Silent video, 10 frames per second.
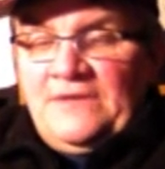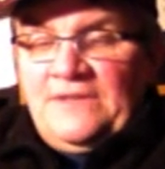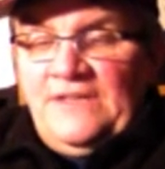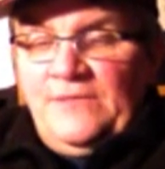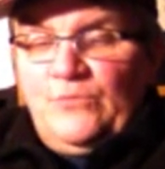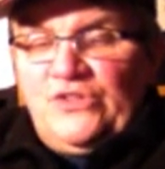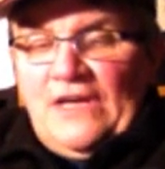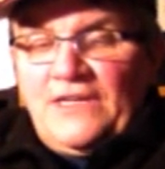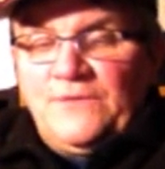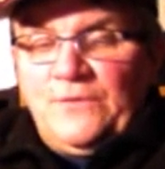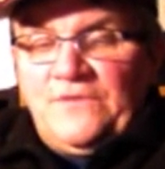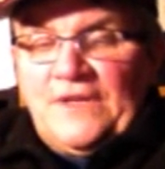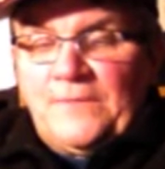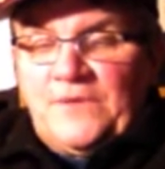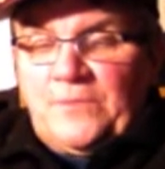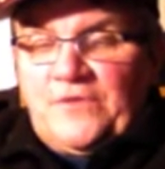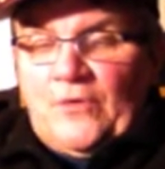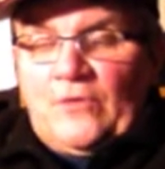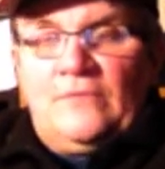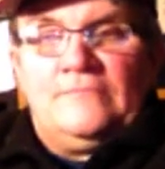die Mutter aller
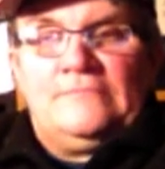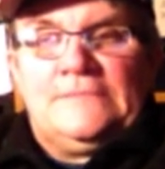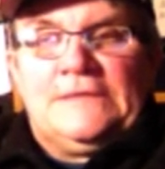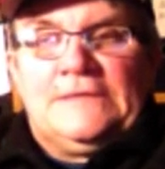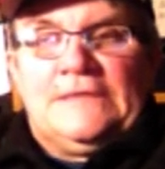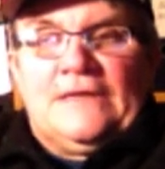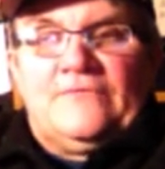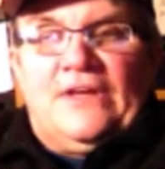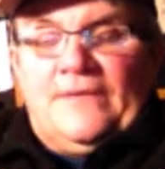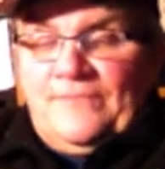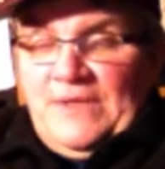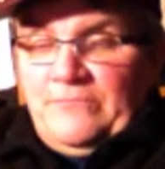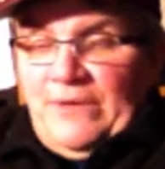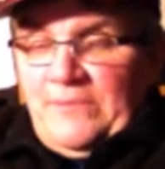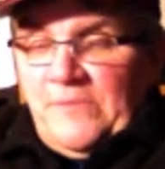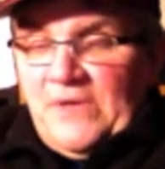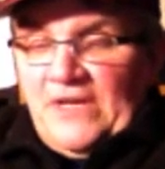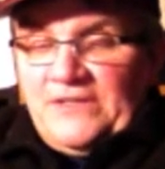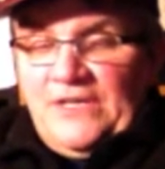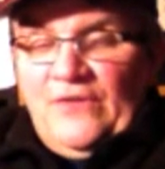Dunstabzugshauben war nebenbei
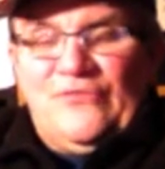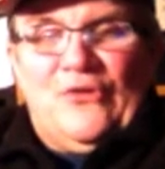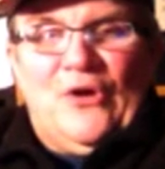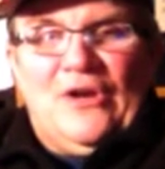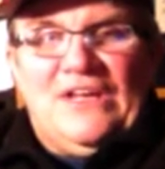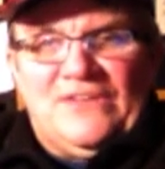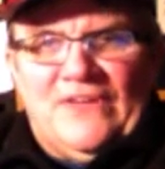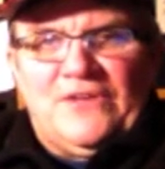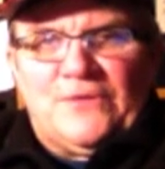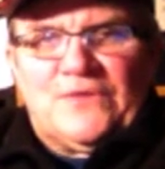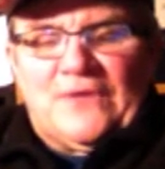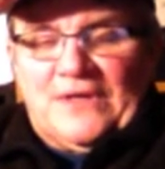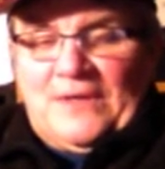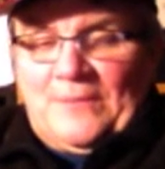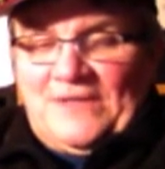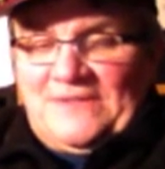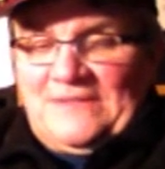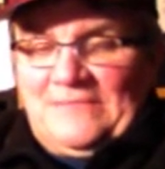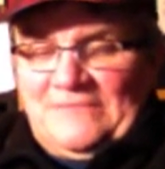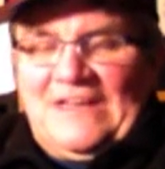bemerkt völlig wartungsfrei
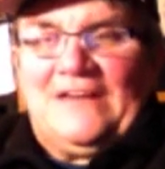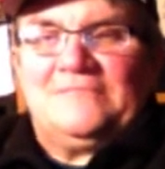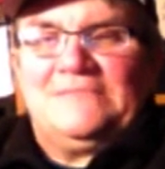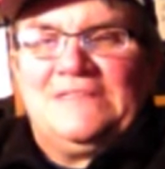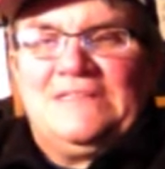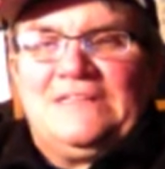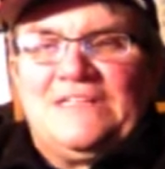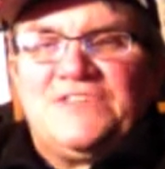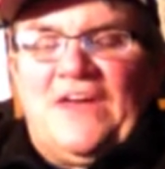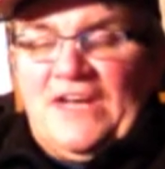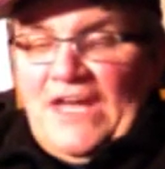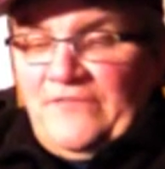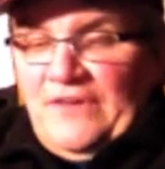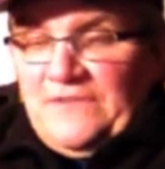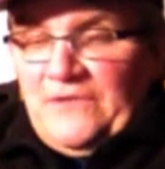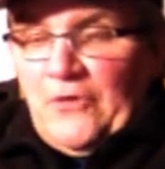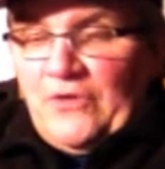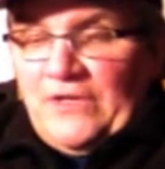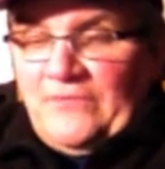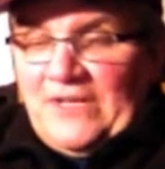damals. Ja, es war ein einfaches Loch
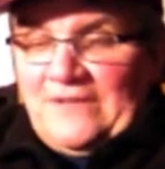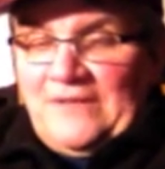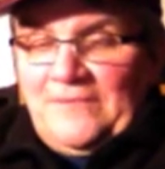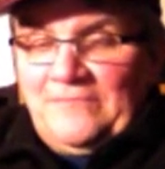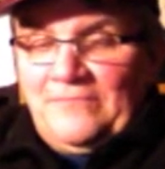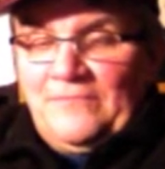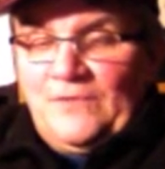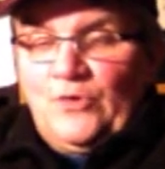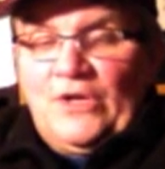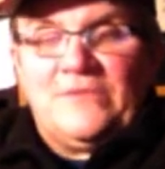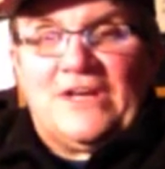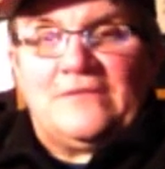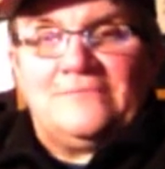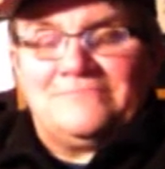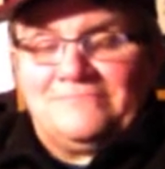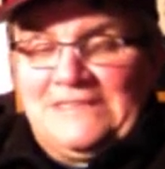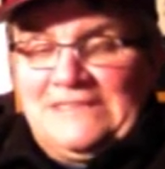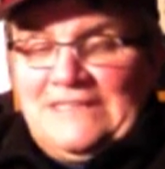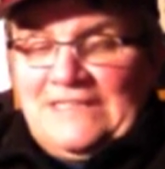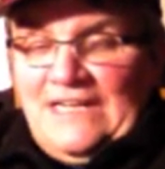in der Wand oder im Dach.
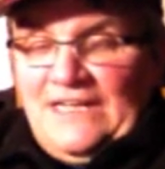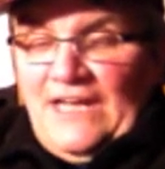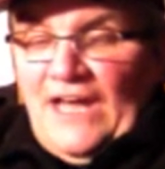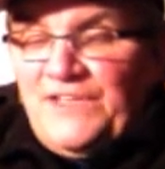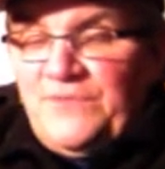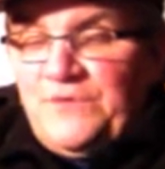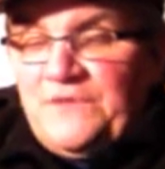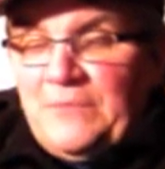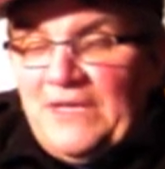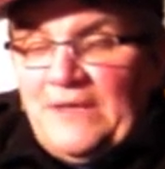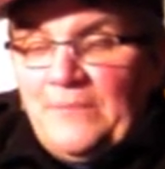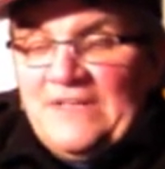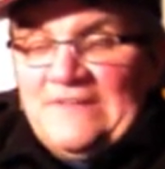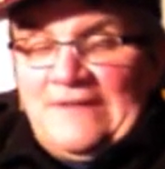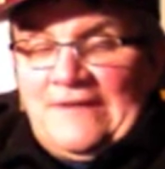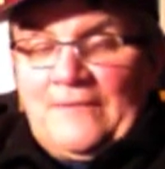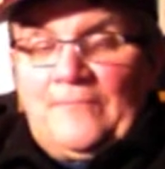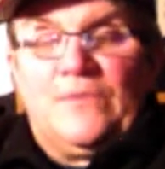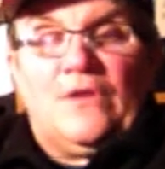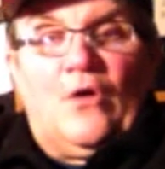Denn eins wusste man damals sicher,
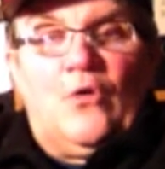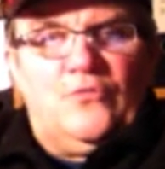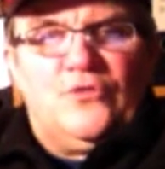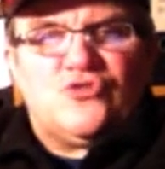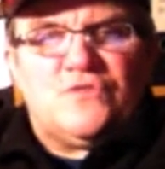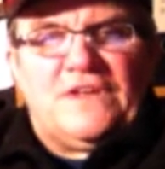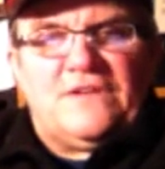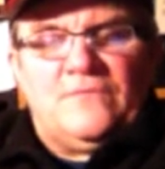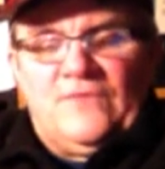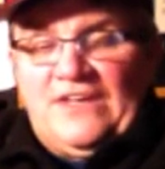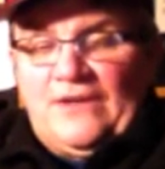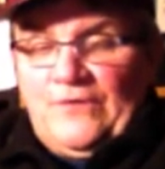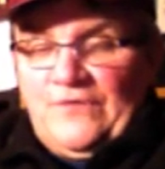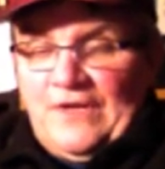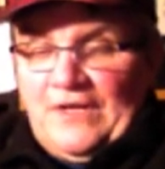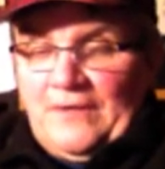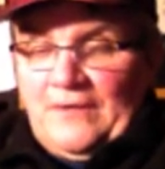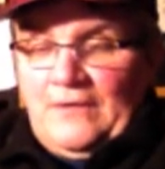der Rauch wird schon seinen Weg rausfinden.